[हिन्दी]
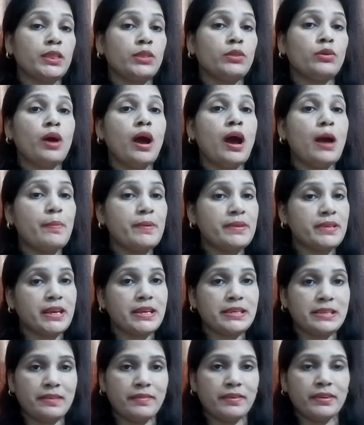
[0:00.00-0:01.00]
तो आप इसका
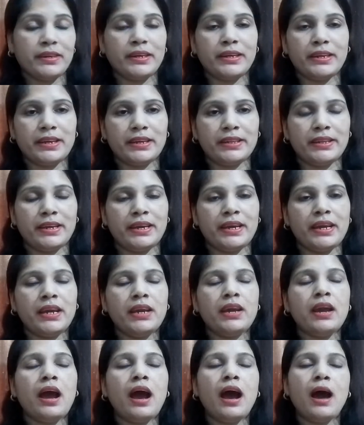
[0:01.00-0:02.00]
सेवन करके
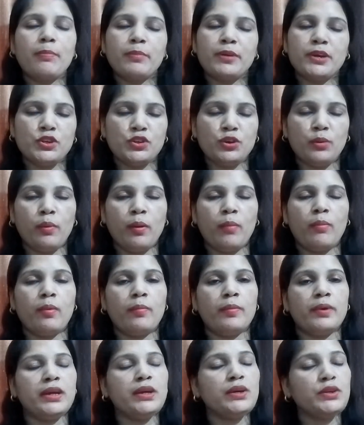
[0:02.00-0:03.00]
देखें आपकी जो प्रॉब्लम
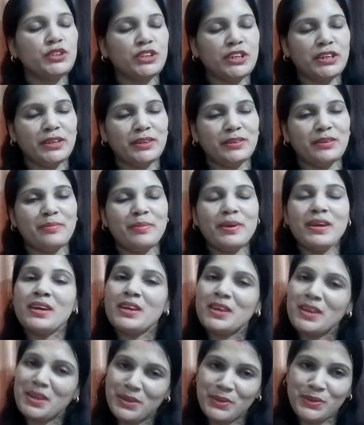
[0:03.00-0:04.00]
है ना कुछ ही दिनों में
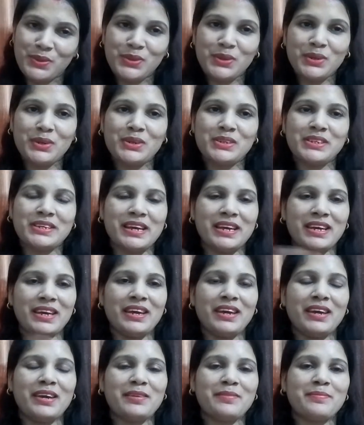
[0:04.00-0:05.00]
दूर हो
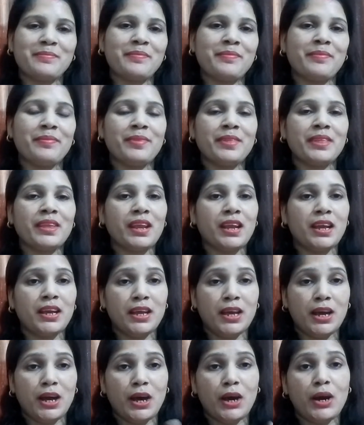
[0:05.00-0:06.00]
जाएंगी
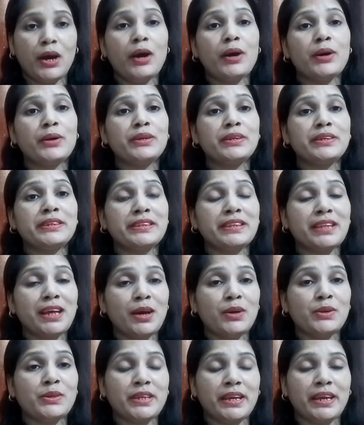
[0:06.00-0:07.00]
और जितना
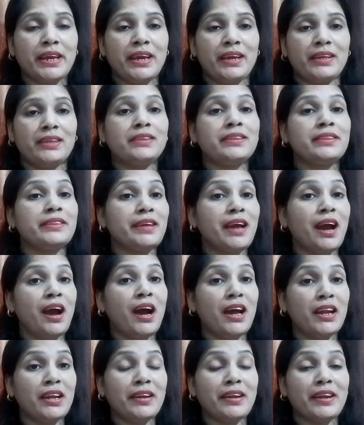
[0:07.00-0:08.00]
हो सके
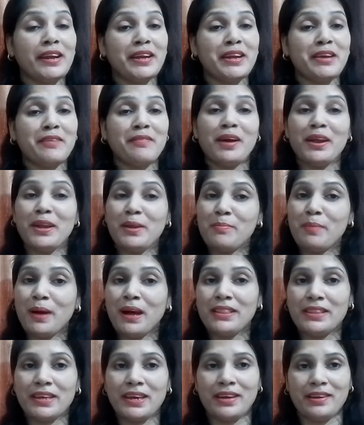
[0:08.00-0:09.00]
ध्यान रखने वाली
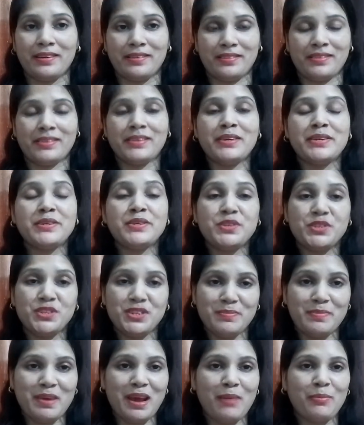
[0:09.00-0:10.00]
बातें
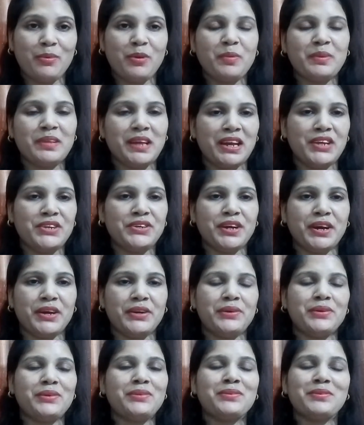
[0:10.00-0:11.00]
जो मैं आपको बताने जा
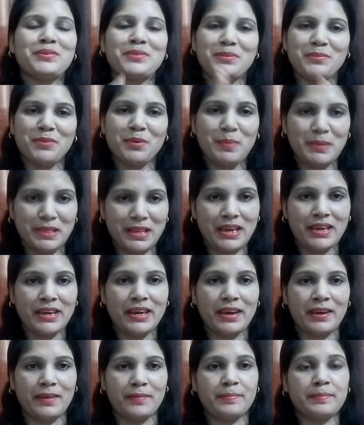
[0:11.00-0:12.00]
रही हूँ वो पता है
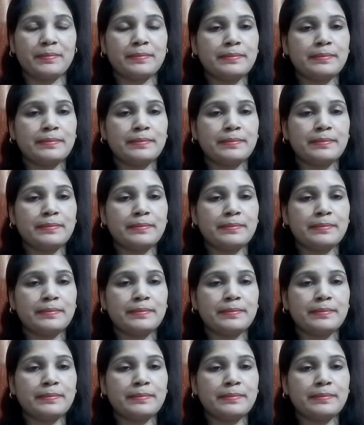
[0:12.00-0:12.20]
क्या है